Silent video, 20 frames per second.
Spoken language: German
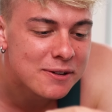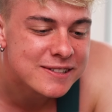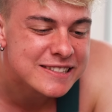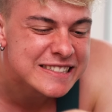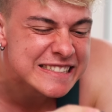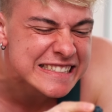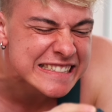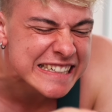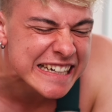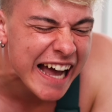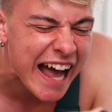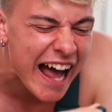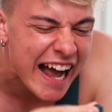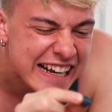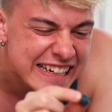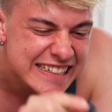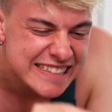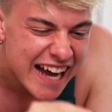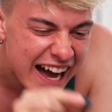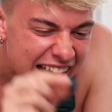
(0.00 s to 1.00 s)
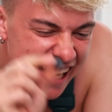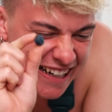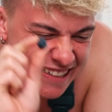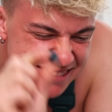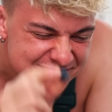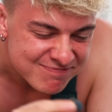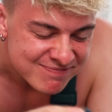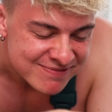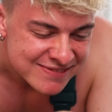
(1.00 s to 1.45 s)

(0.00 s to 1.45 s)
Und rein da.